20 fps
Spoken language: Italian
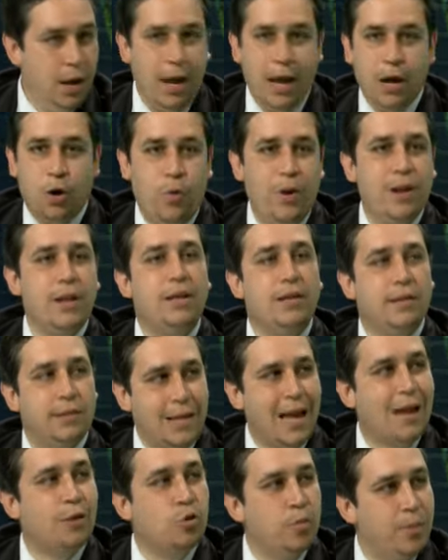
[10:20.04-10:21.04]
e quindi
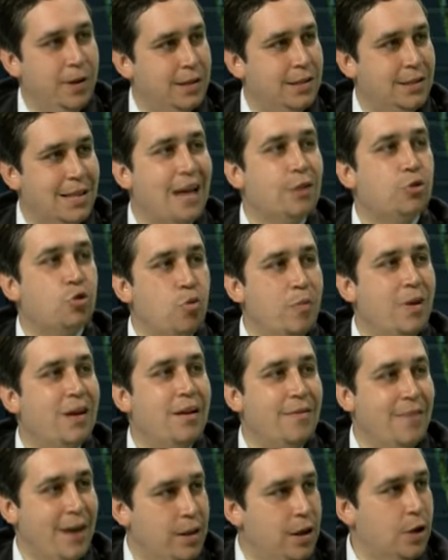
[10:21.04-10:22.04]
Stato per Stato io me
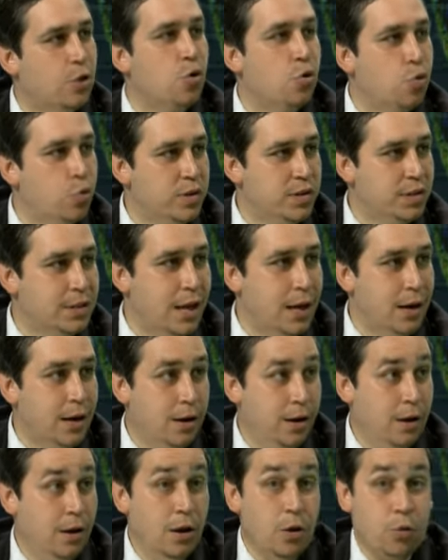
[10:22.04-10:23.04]
li vado a
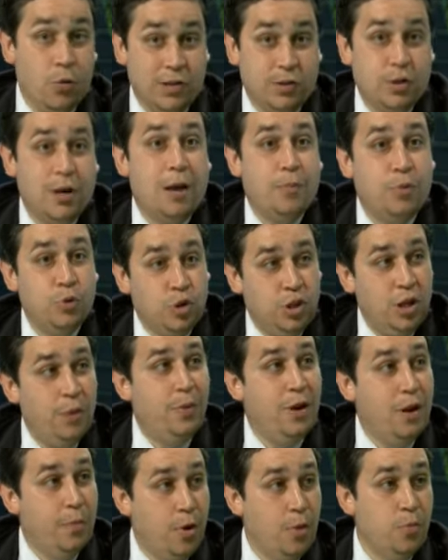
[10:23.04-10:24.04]
conquistare. Questo era
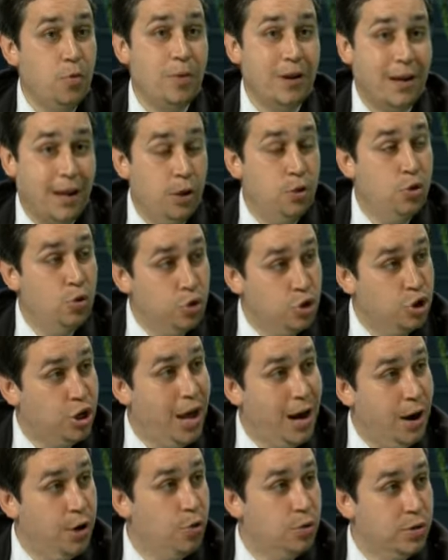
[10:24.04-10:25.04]
possibile proprio perché non
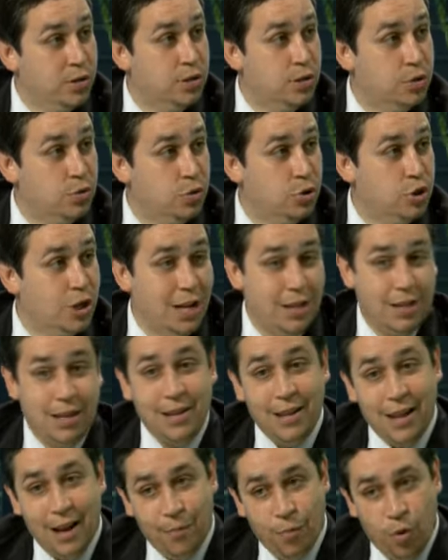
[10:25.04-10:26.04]
c'erano questi soggetti.
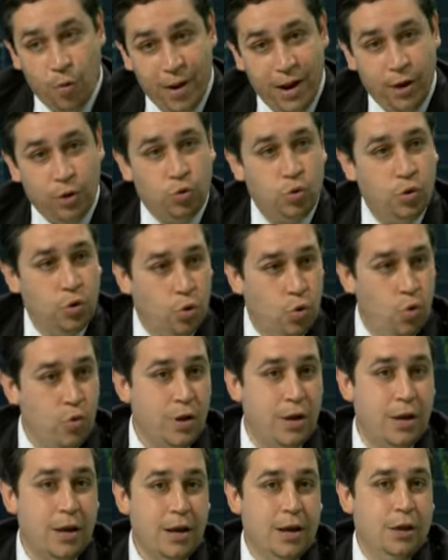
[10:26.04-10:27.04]
Nel momento in
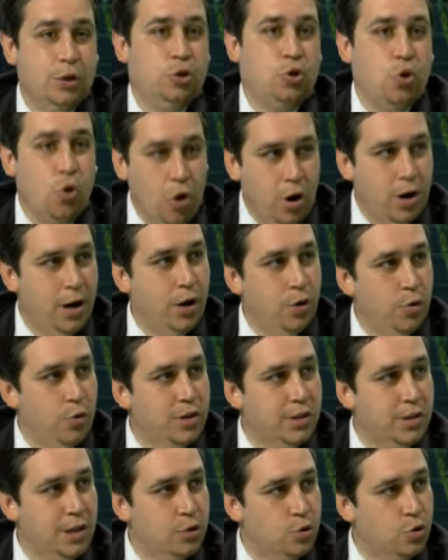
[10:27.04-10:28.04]
cui tornano
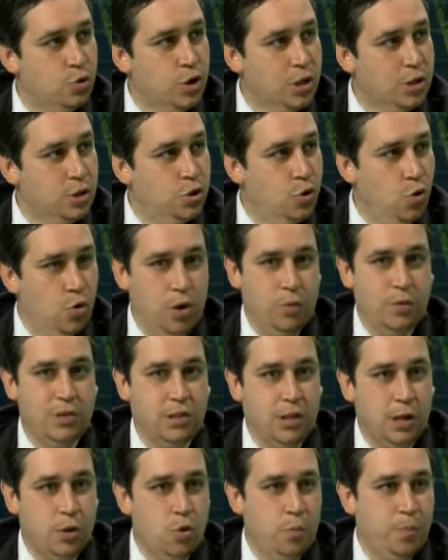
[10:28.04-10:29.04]
queste associazioni,
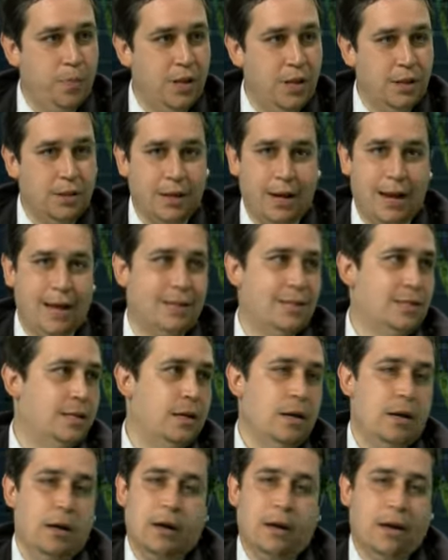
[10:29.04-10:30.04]
questi gruppi di interesse
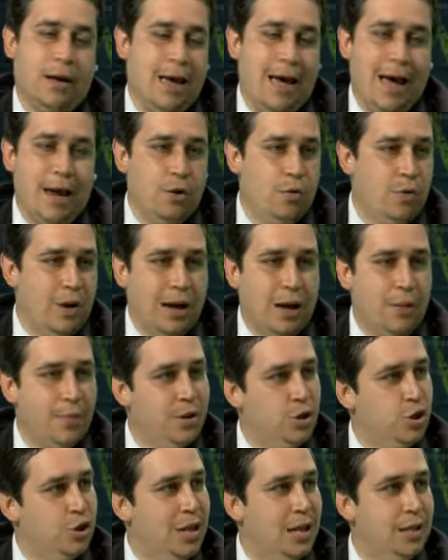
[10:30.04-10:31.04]
che hanno una
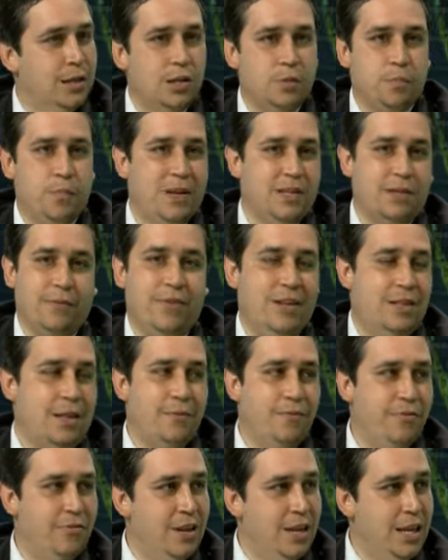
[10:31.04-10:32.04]
capacità di spesa, vita
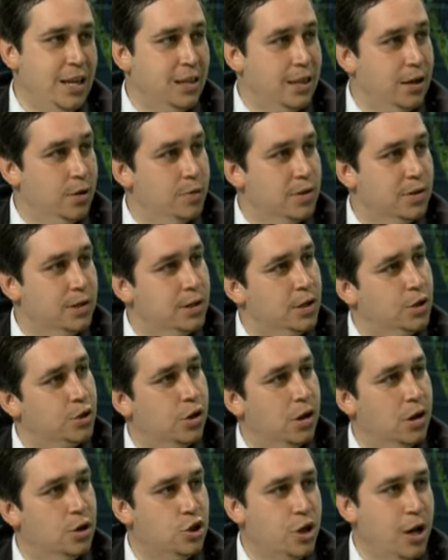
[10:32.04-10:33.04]
infinite, come si dice
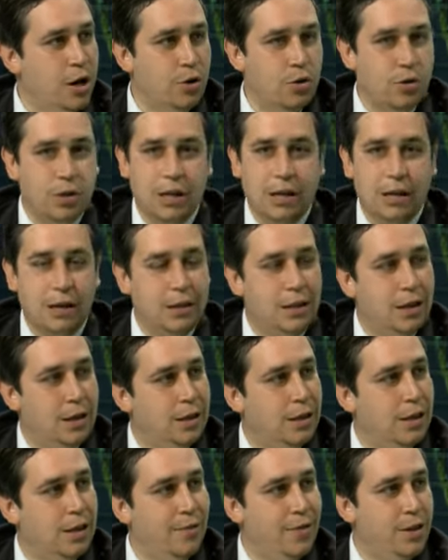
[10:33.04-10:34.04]
nel gergo dei, dei,
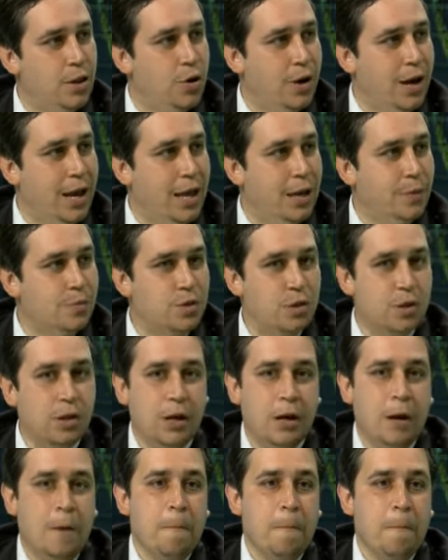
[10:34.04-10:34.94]
dei videogames,